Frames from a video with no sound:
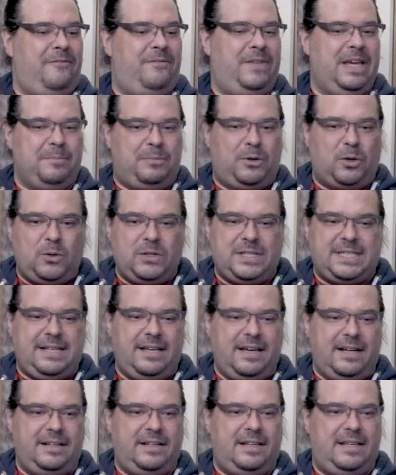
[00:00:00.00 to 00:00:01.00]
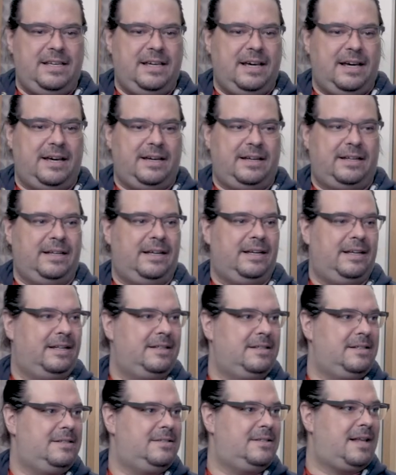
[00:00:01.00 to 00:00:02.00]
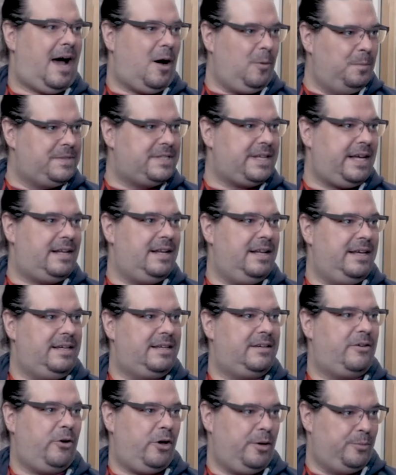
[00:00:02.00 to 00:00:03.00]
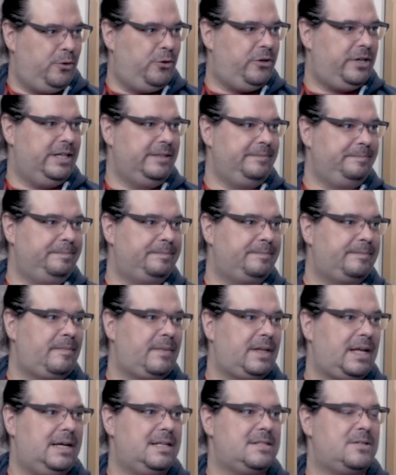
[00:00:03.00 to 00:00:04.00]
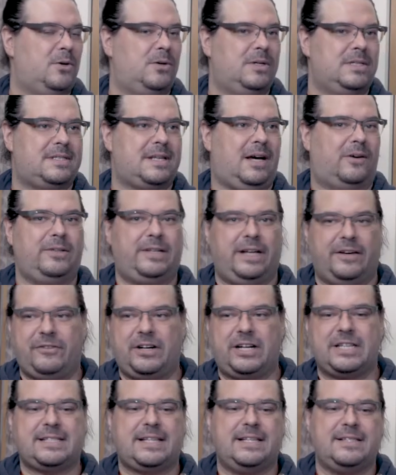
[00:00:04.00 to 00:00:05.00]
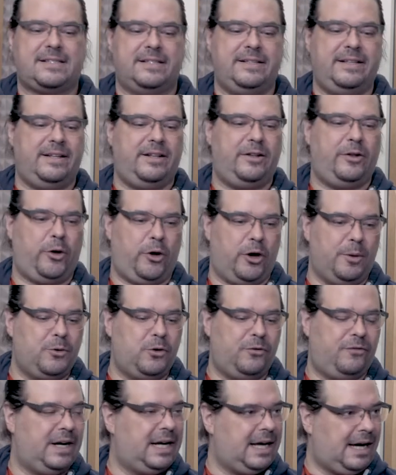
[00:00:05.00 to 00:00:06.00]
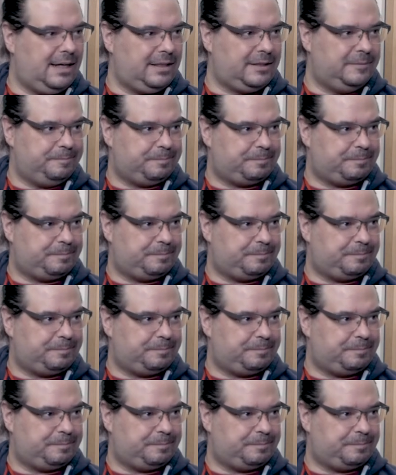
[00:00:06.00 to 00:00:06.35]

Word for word: Wir produzieren hier hauptsächlich Hörbücher. Also Sound Neverest ist ein Hörbuchverlag.